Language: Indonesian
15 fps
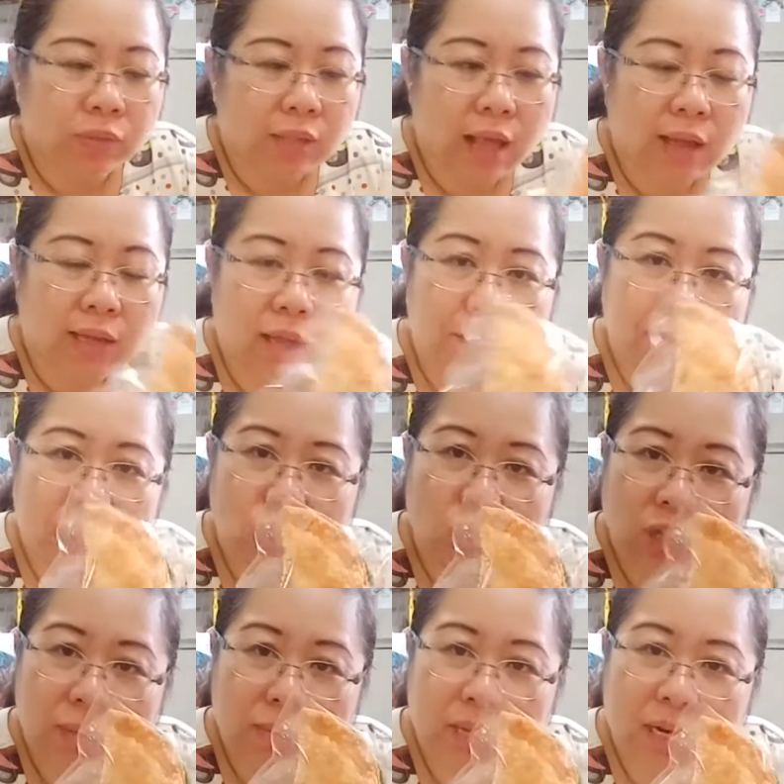Nah, yang
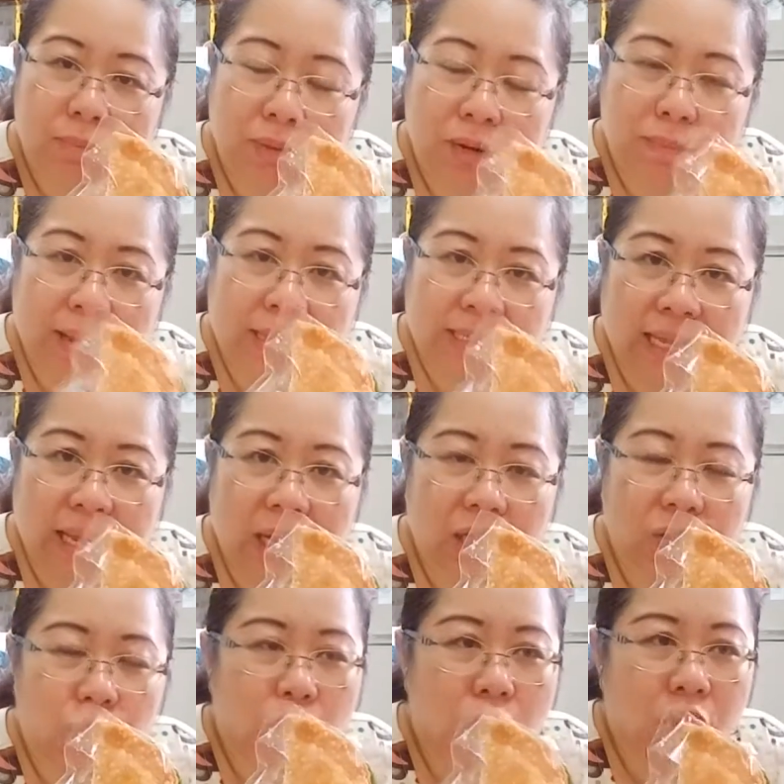bentuknya mirip-mirip pastel
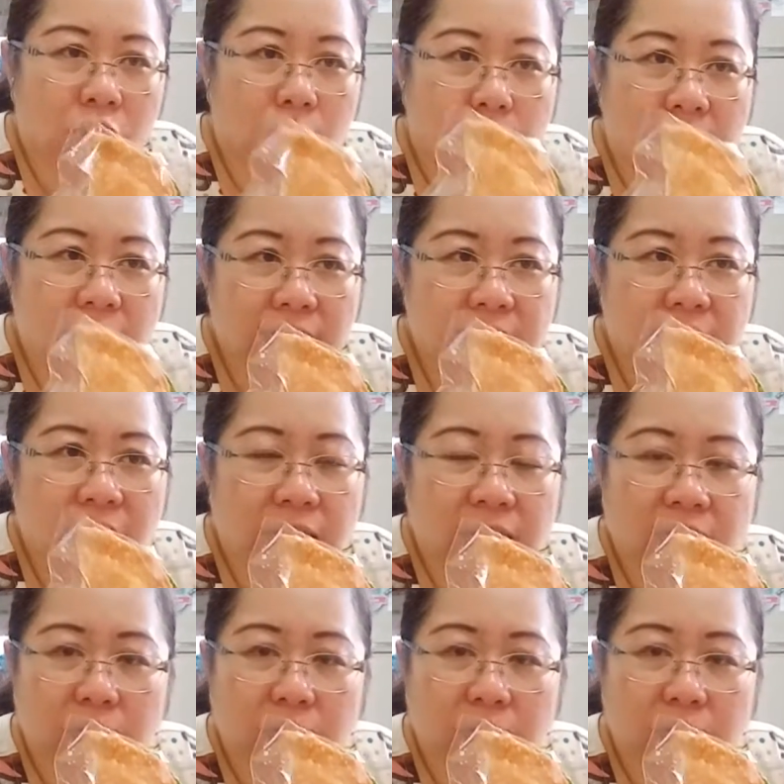itu kalau di Makassar ada